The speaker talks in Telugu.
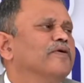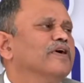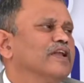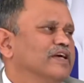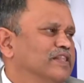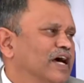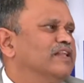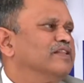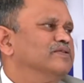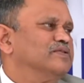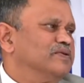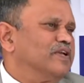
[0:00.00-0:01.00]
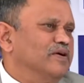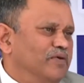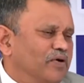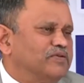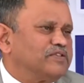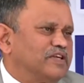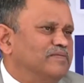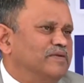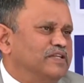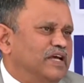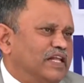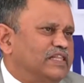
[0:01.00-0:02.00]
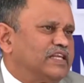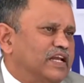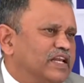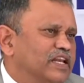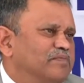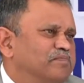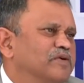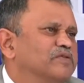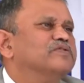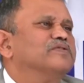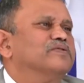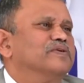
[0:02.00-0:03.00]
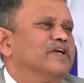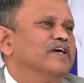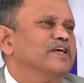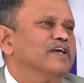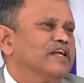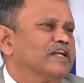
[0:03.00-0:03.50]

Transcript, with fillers: అపోహలకు దారితీస్తుంటాయి వ్యవస్థల మధ్య అంతరాన్ని పెంచుతుంటాయి